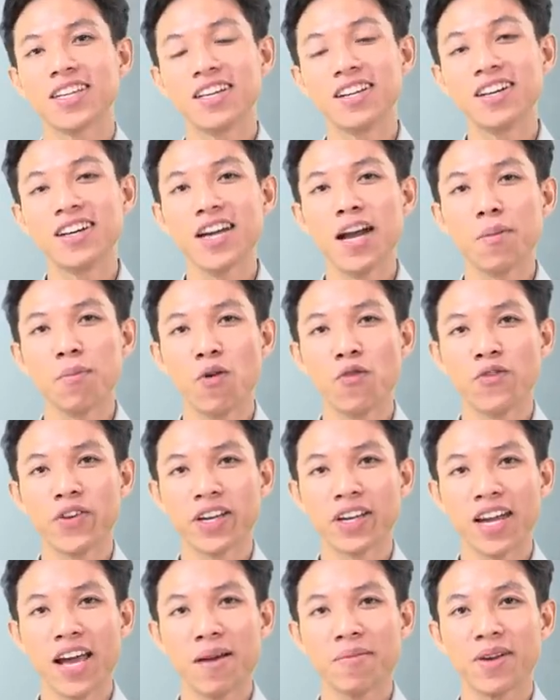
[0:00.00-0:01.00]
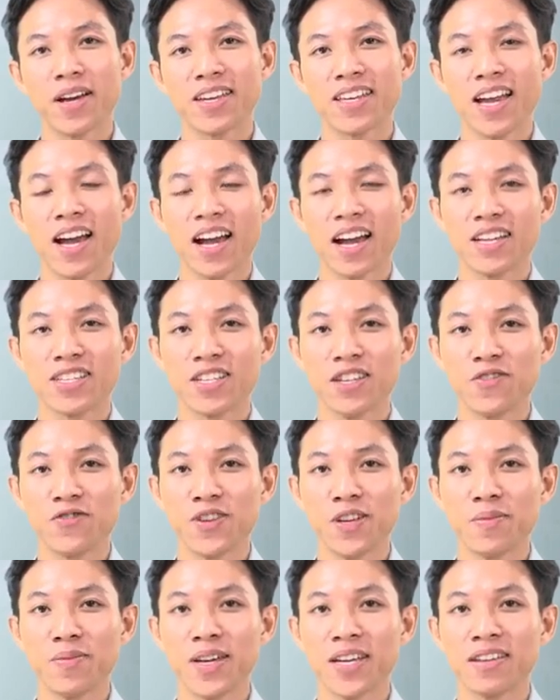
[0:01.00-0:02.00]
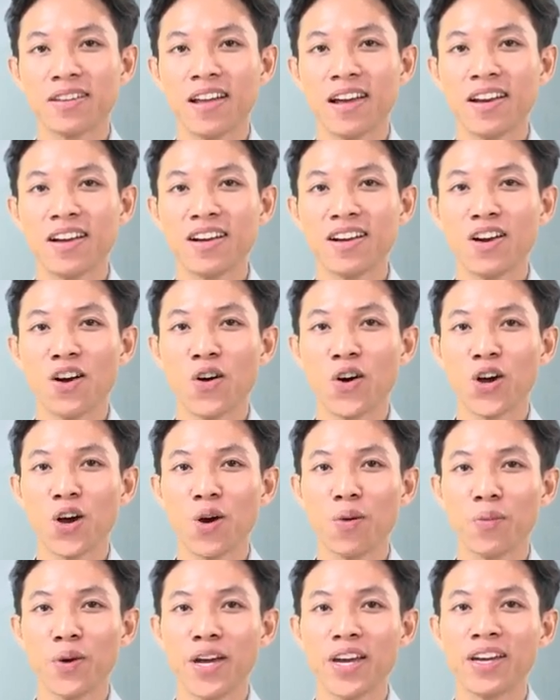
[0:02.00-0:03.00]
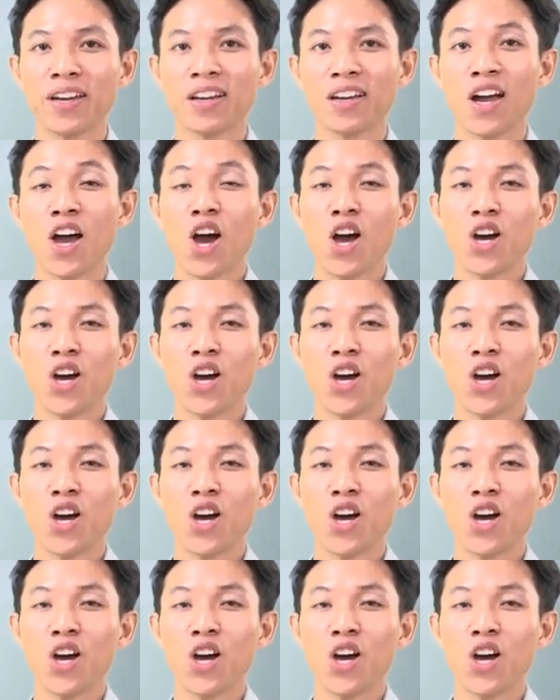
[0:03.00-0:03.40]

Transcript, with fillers: người hâm mộ Việt Nam lẫn dàn nghệ sĩ Vbiz đã đứng ngồi không yên.